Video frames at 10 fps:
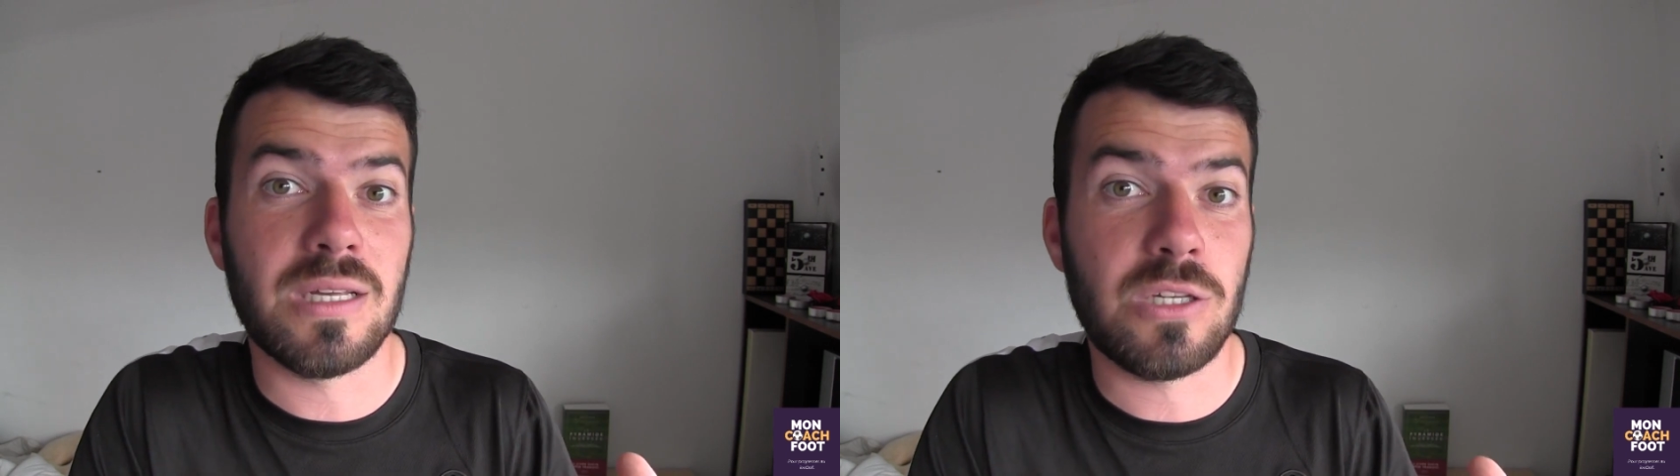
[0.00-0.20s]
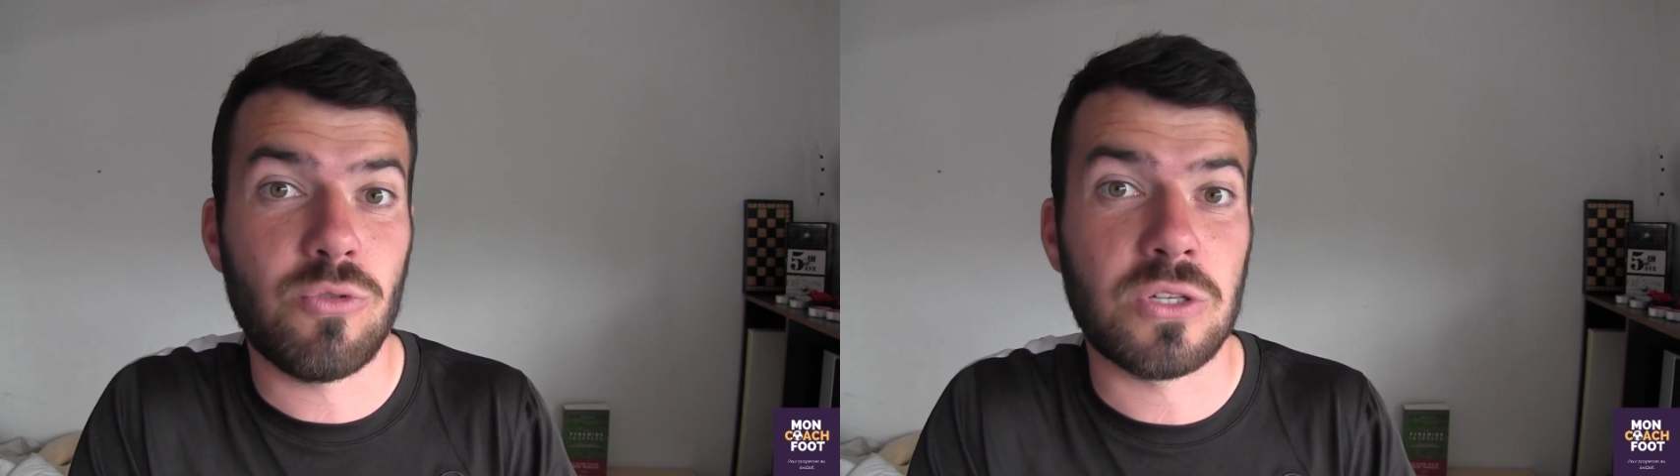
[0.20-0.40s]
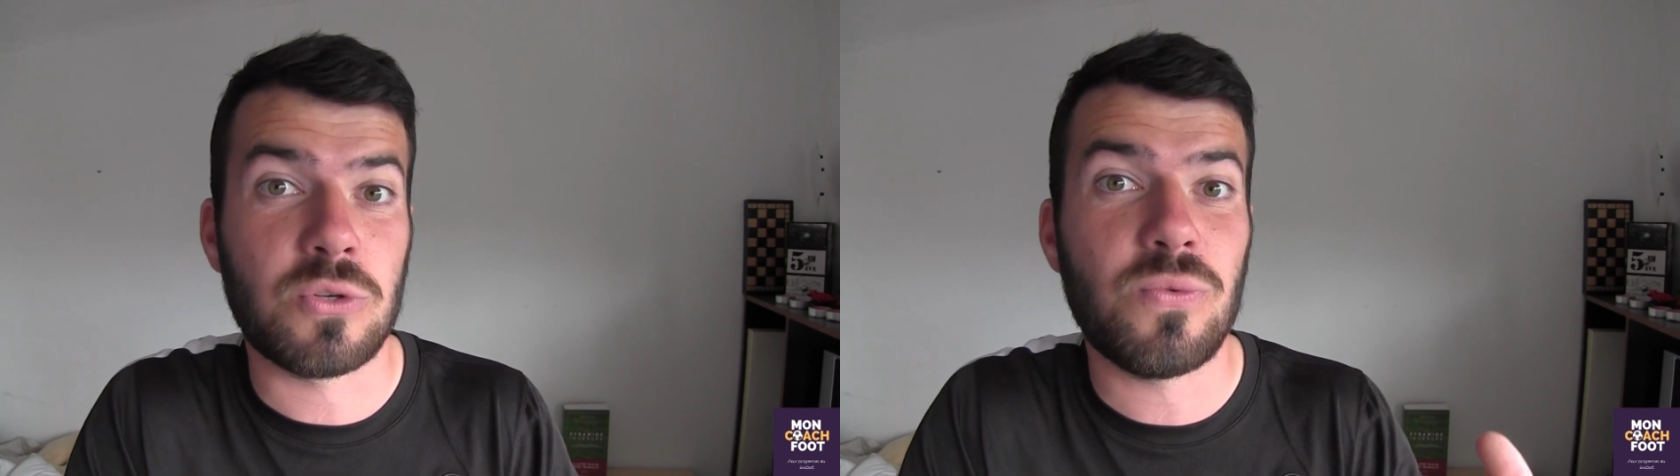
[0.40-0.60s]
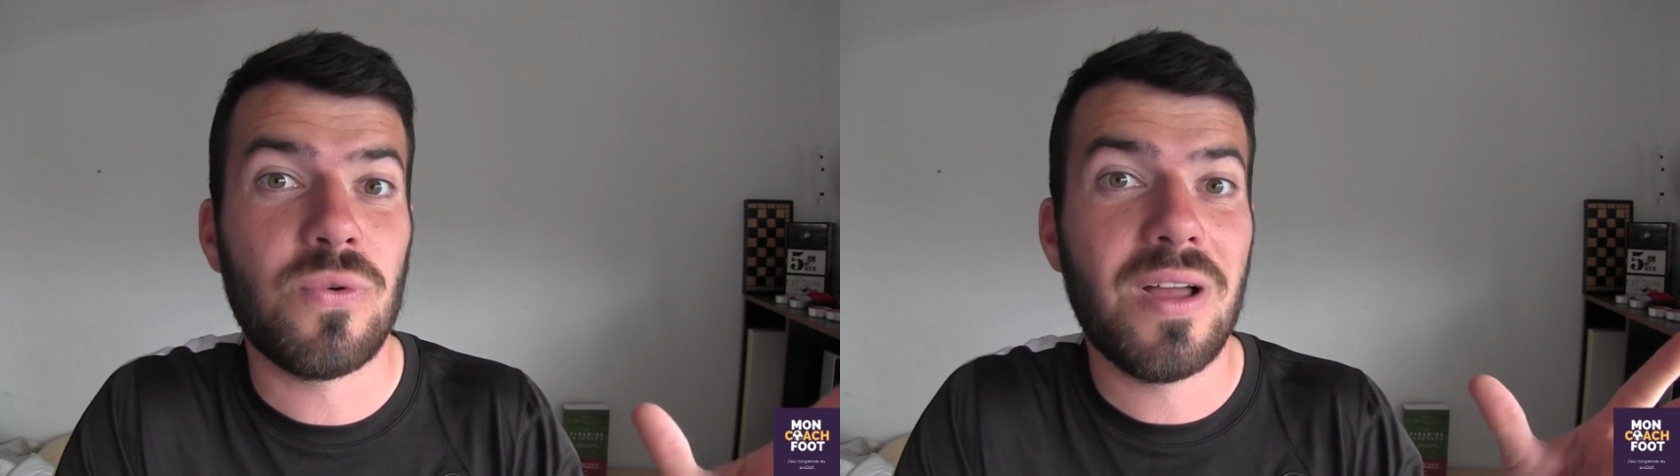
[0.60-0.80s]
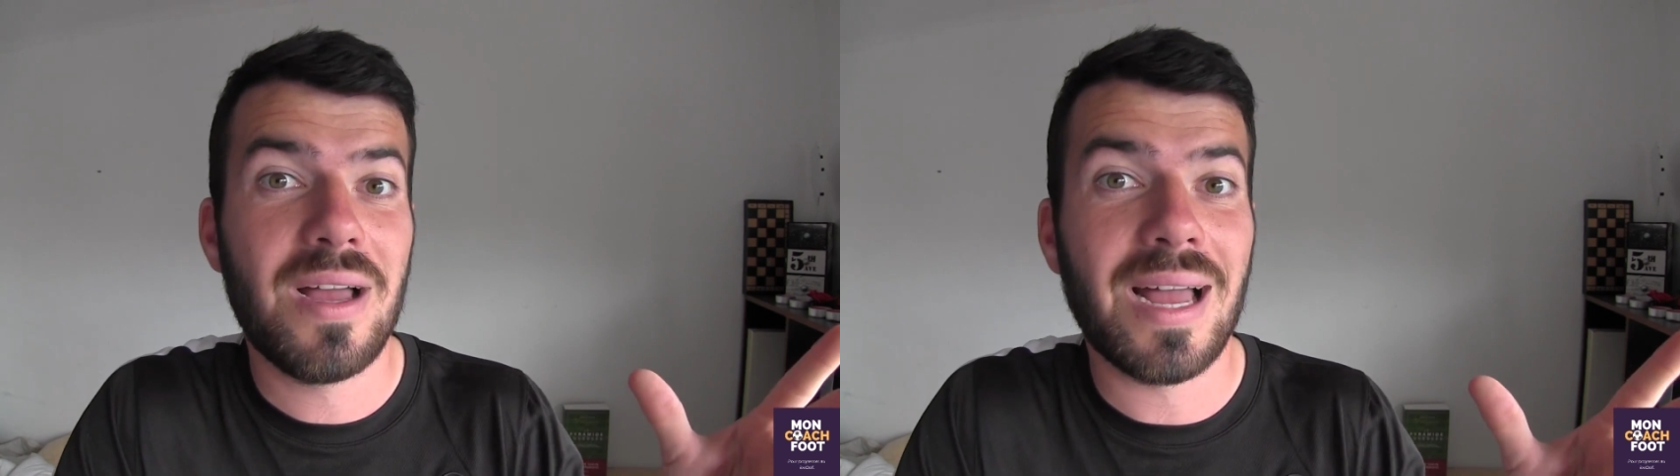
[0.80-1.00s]
la situation
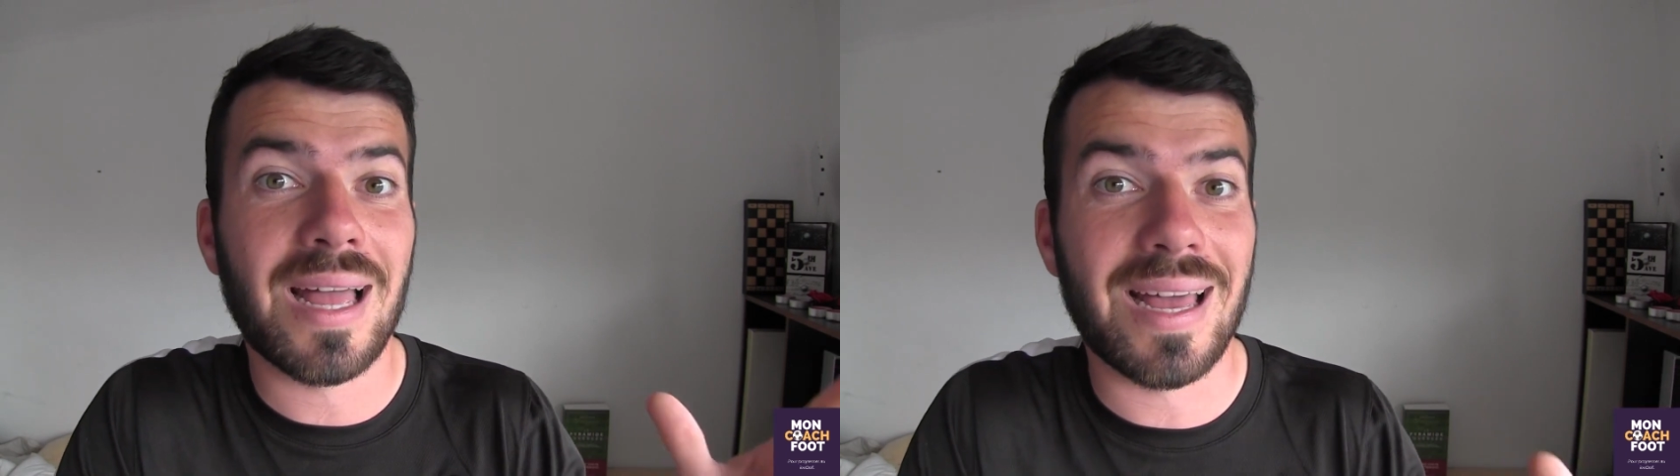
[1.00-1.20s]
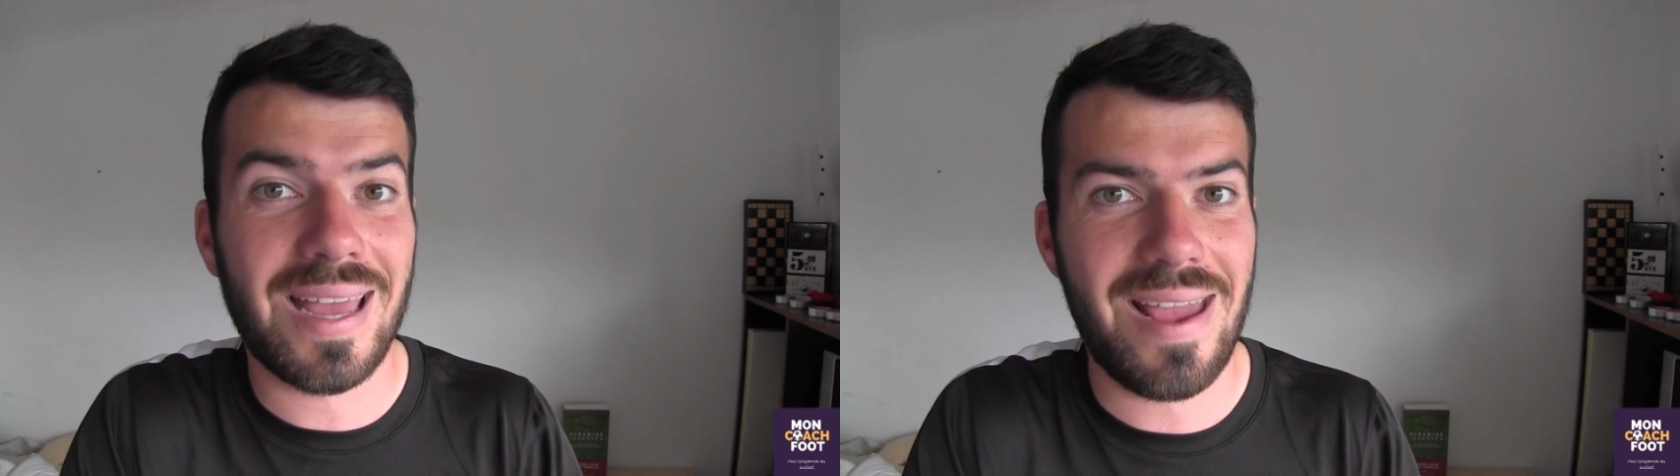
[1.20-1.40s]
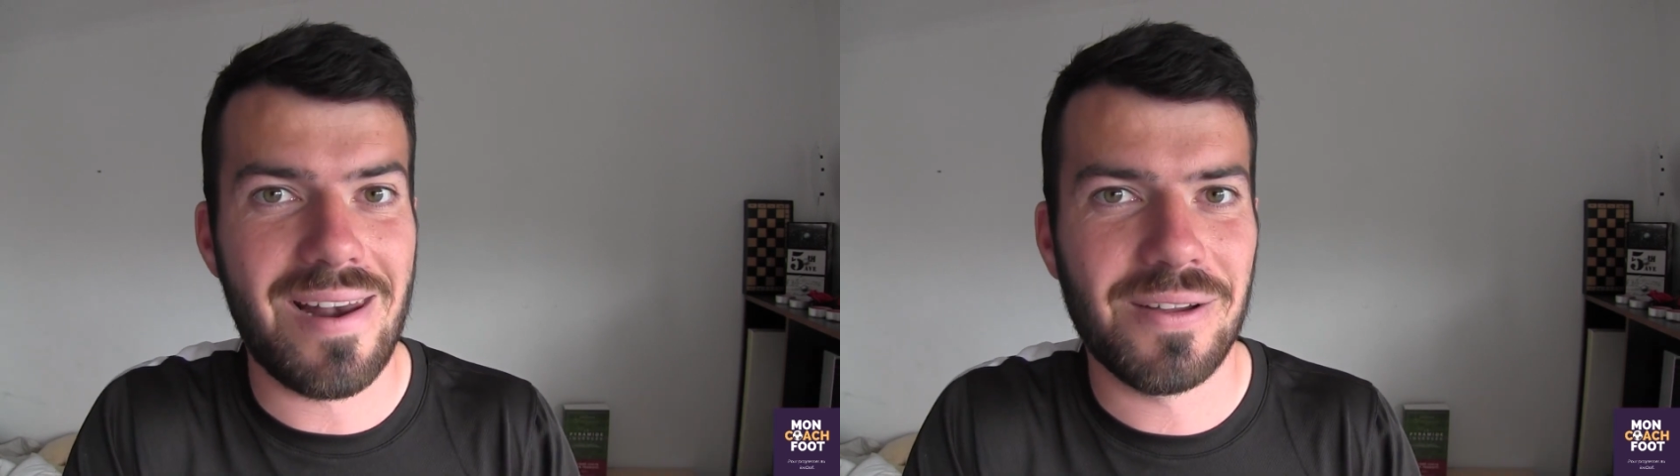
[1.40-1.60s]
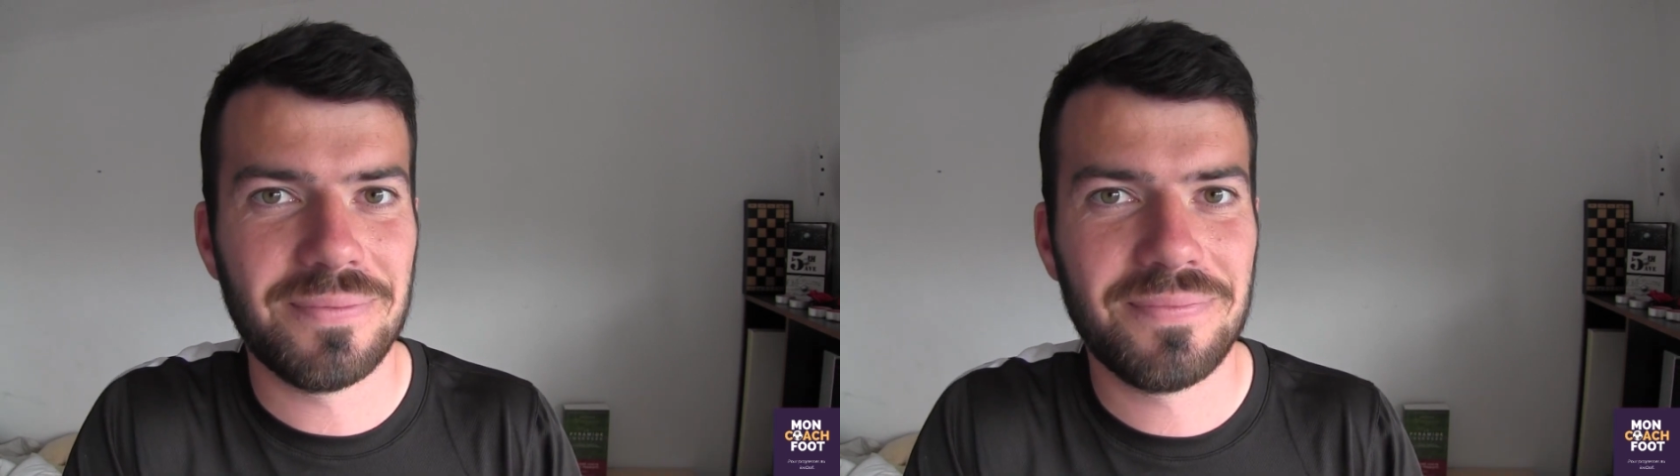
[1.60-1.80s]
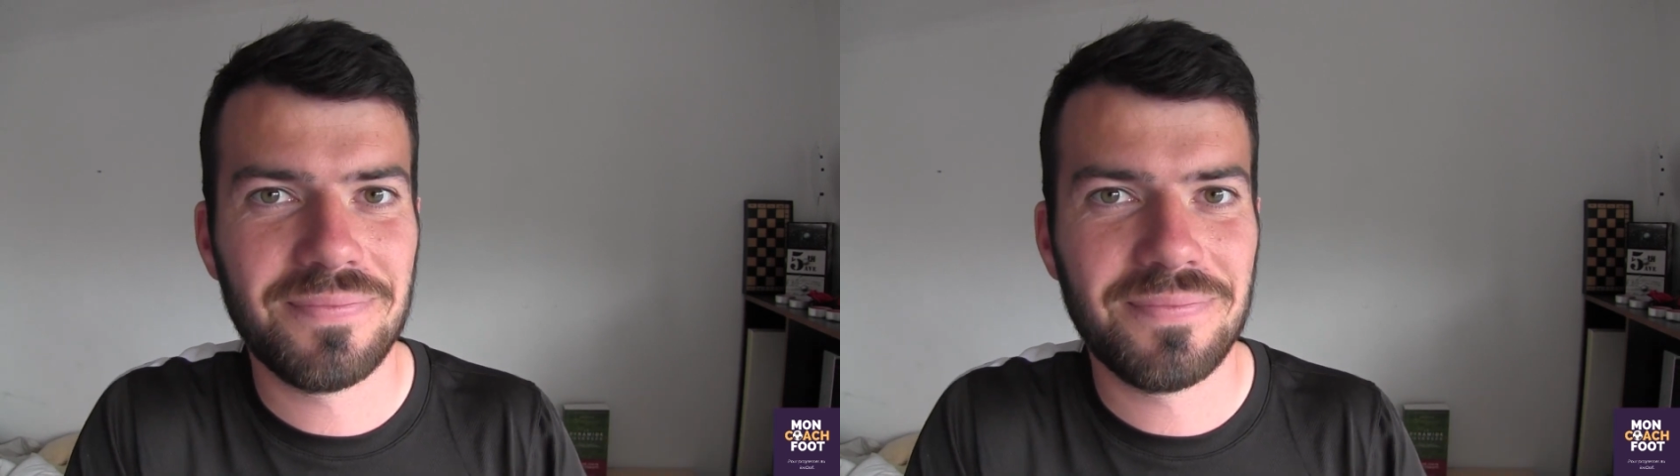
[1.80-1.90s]
réelle.